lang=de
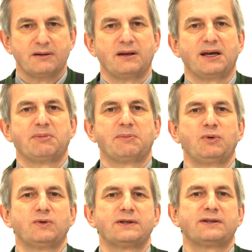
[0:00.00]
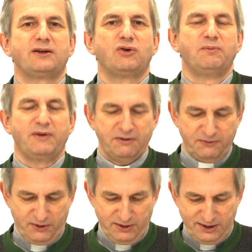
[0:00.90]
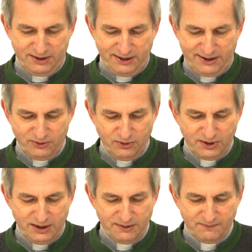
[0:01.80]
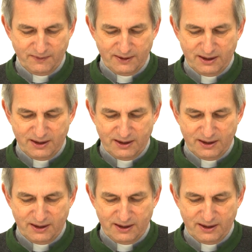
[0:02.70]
DAB Plus ist eine umweltfreundliche Technologie